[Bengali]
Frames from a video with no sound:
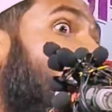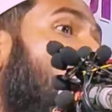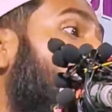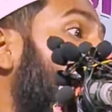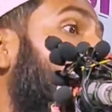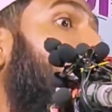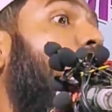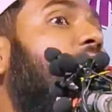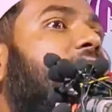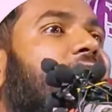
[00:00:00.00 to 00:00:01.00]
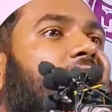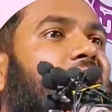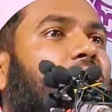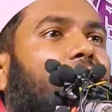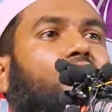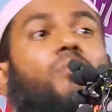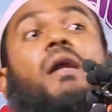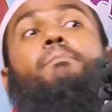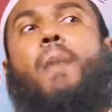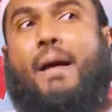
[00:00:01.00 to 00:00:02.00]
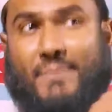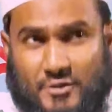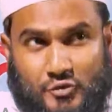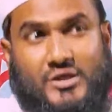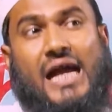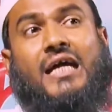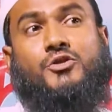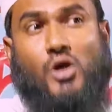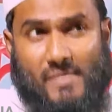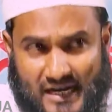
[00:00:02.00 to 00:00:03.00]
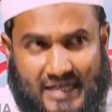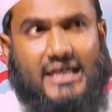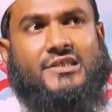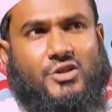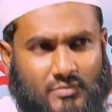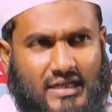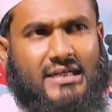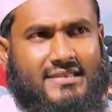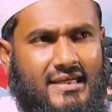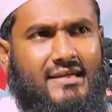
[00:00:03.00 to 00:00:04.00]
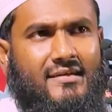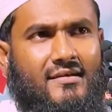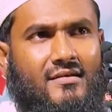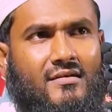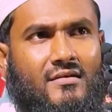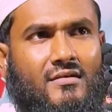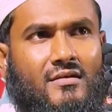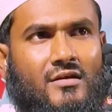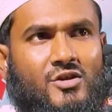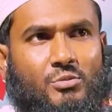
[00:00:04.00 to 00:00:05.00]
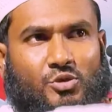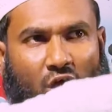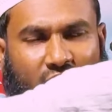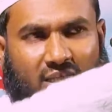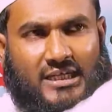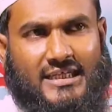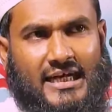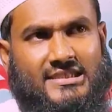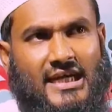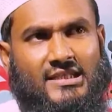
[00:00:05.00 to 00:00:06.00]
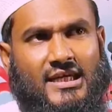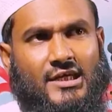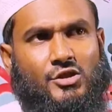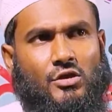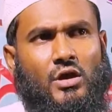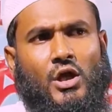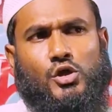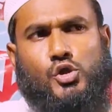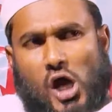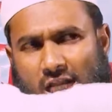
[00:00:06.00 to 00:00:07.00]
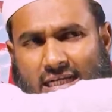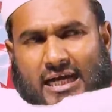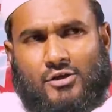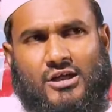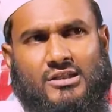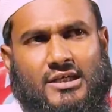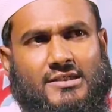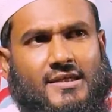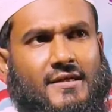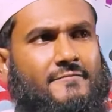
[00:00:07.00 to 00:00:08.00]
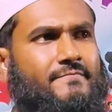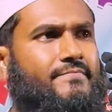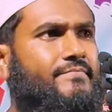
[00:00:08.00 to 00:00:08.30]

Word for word: তোর ঘর কেটে ফটিককে দিয়ে দিব তোমার বাপের টাকা জমা করা আছে তোমার কাছে তুমি দশ হাজার টাকা চাইতে গেছো সরকার ওকে দিয়েছে